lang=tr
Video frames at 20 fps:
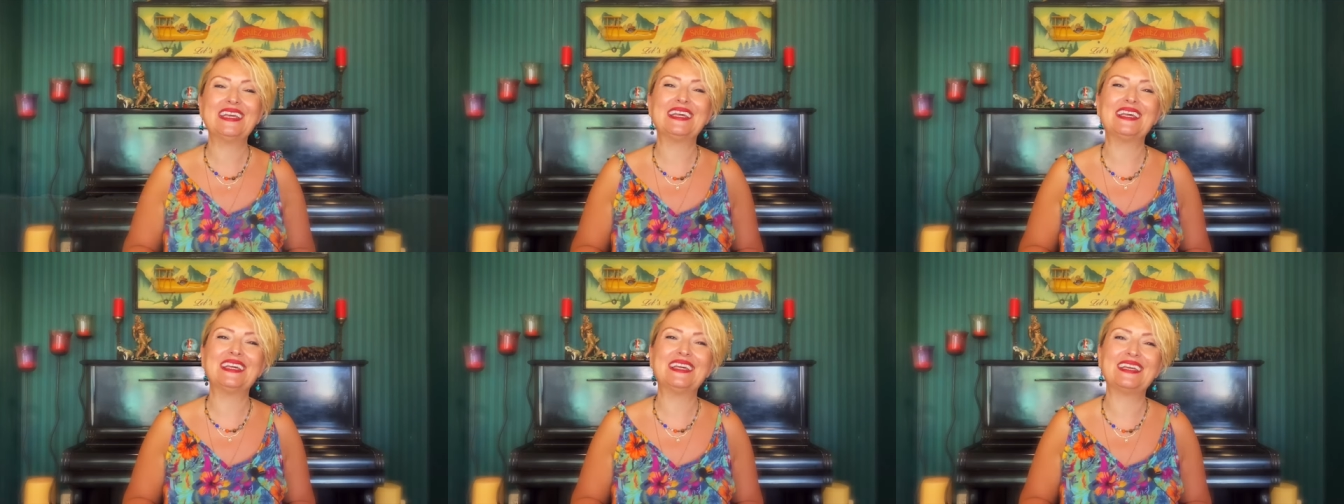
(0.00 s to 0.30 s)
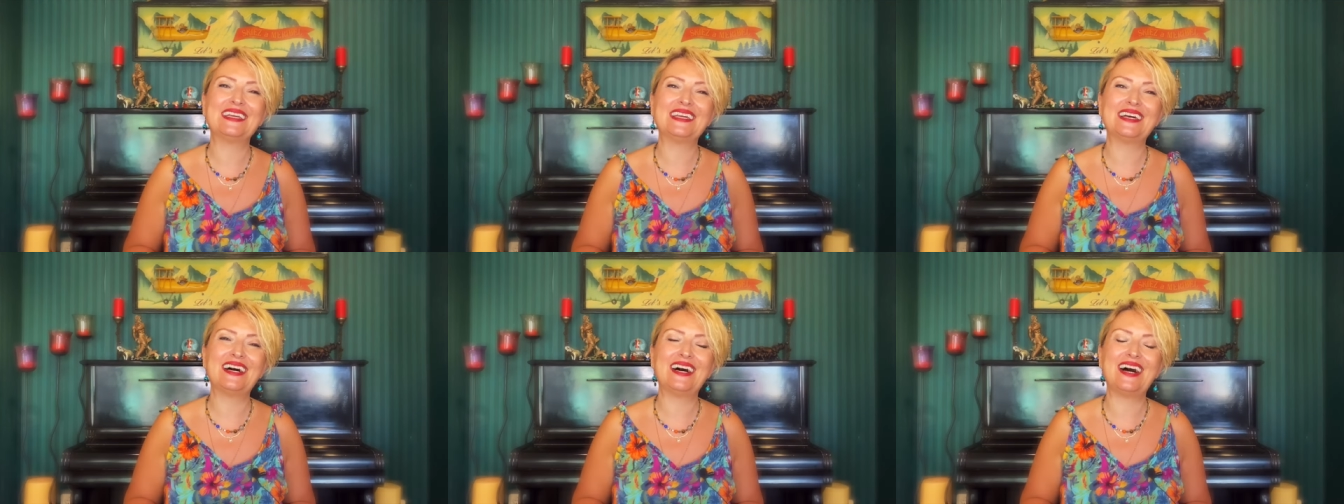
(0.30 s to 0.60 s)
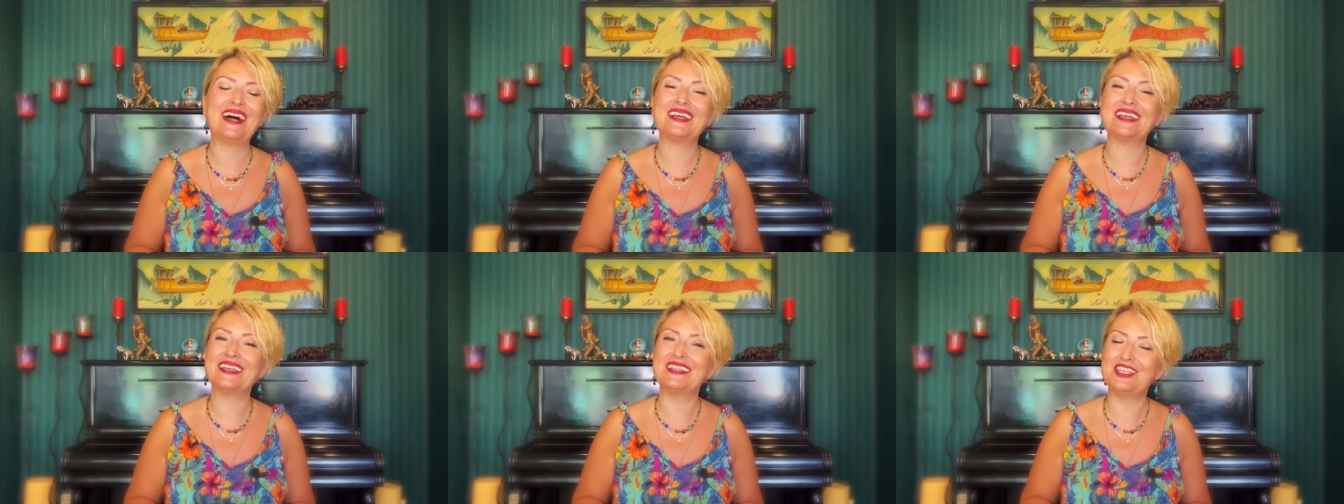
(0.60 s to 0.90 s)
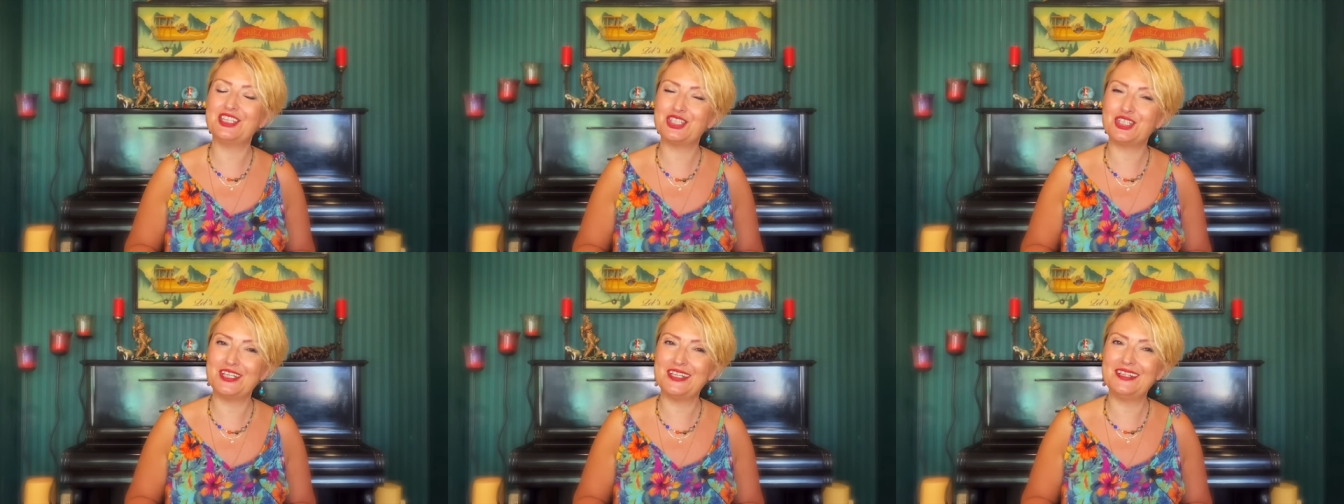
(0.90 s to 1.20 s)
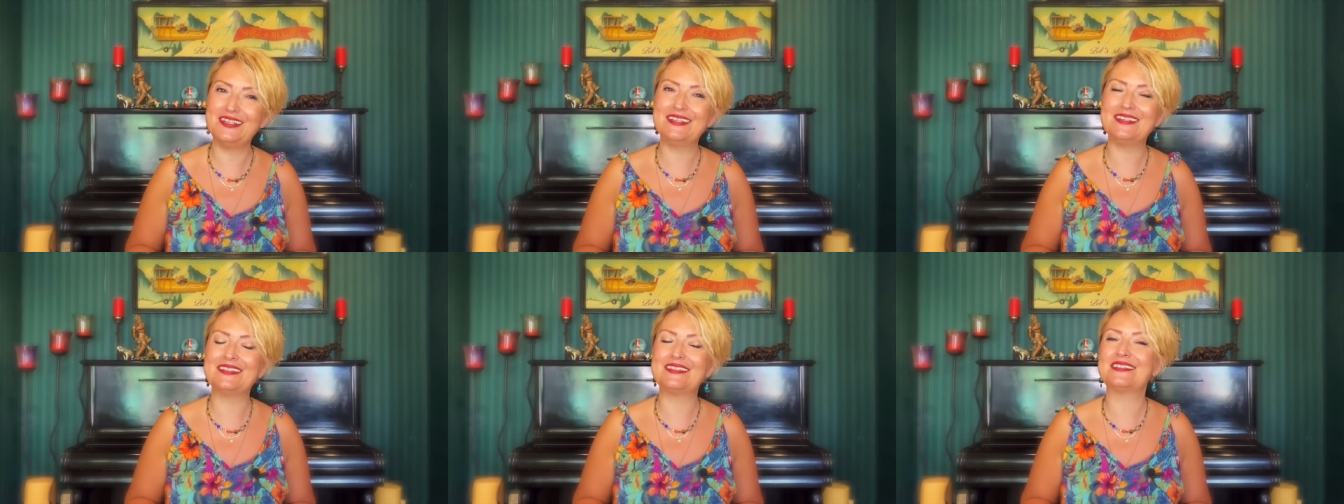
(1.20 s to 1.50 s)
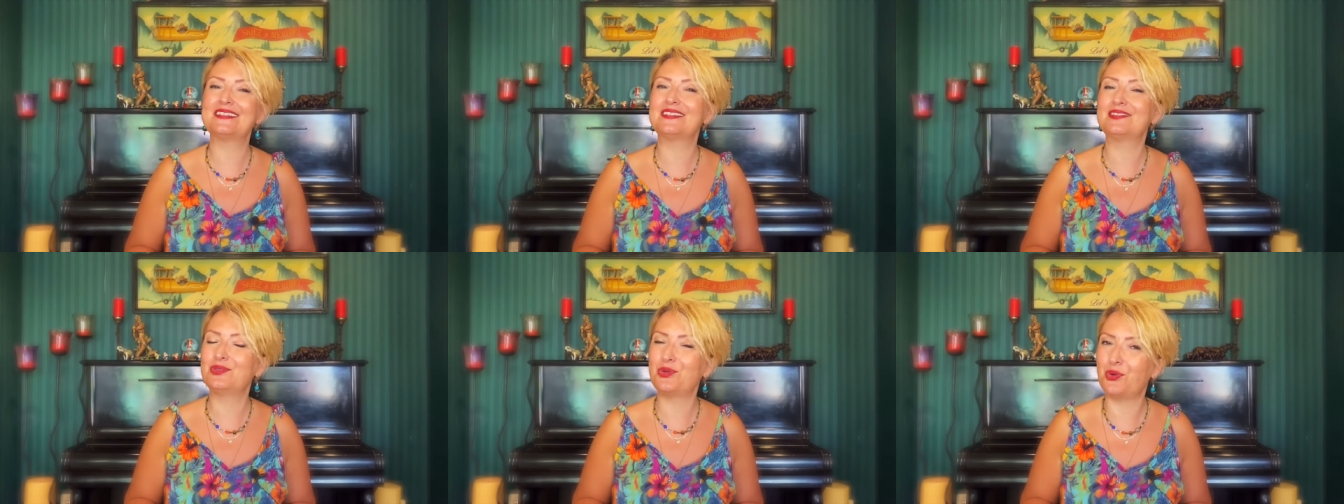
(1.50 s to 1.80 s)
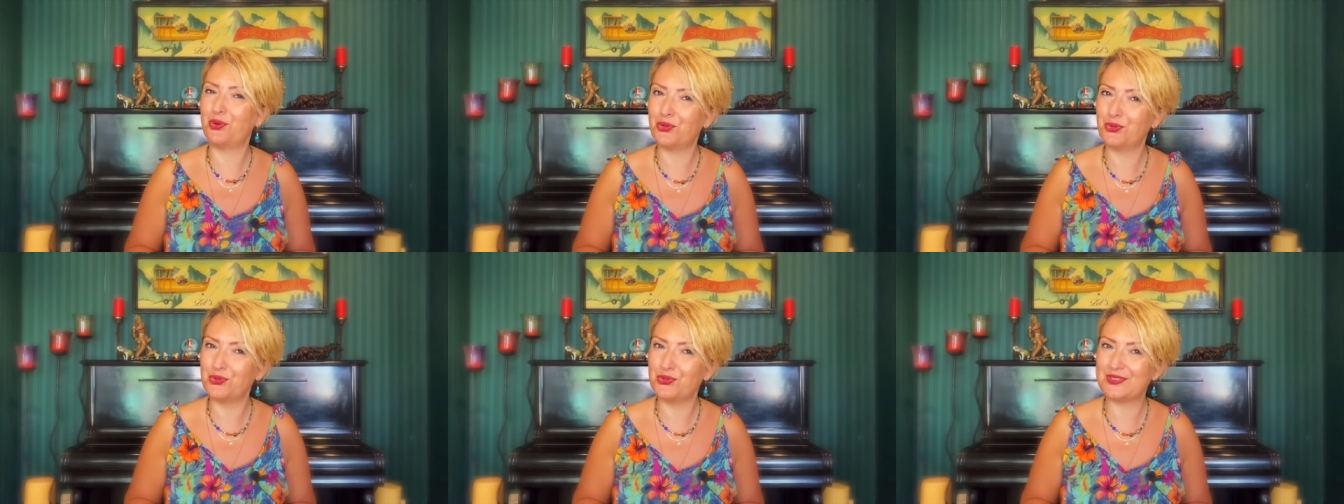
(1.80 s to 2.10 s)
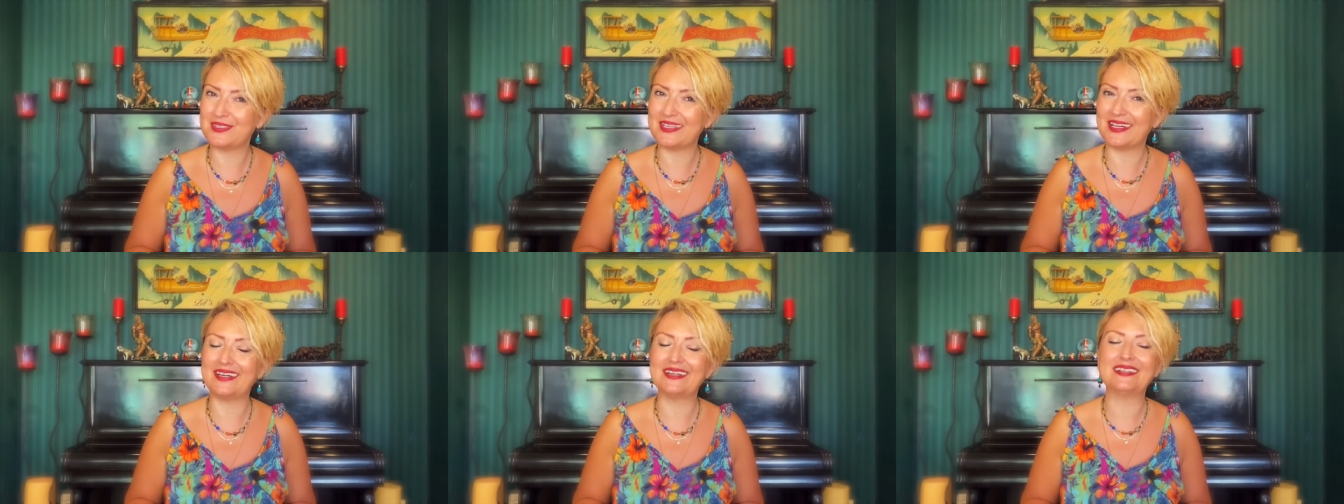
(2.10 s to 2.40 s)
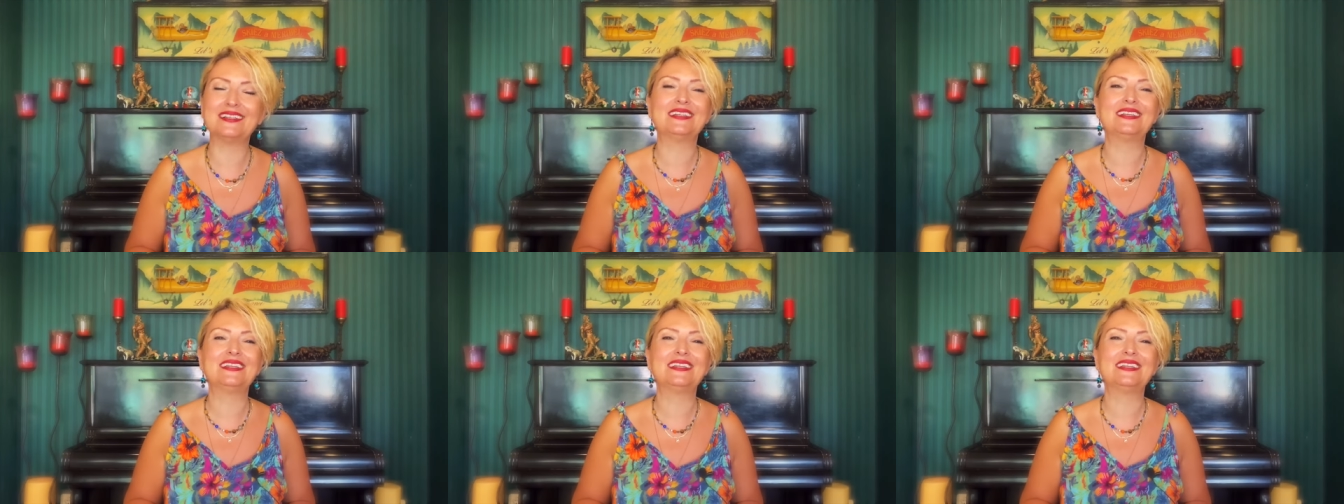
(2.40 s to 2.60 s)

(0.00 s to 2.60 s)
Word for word: E, hak edişleriniz doğruysa,